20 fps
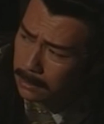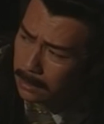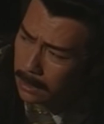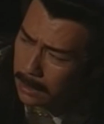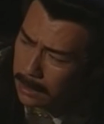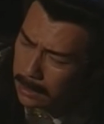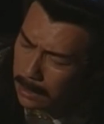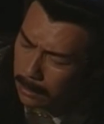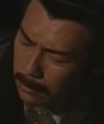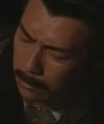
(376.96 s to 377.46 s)
thì
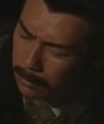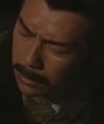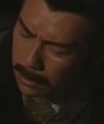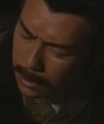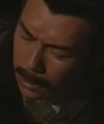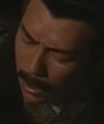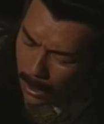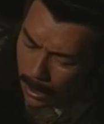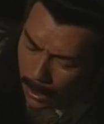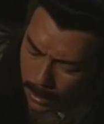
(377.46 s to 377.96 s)
mọi người cứ
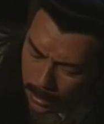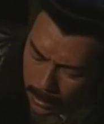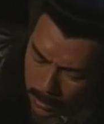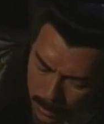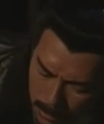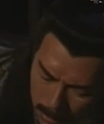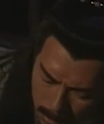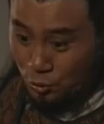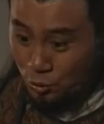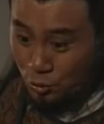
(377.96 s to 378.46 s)
đánh đi.
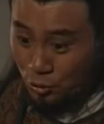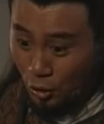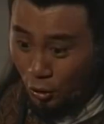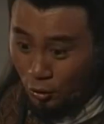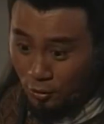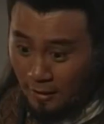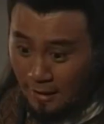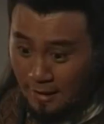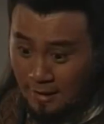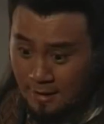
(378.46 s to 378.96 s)
Tha
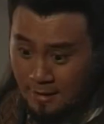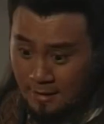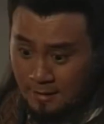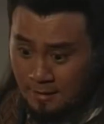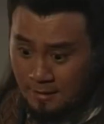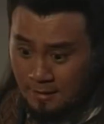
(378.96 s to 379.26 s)
thứ cho ông,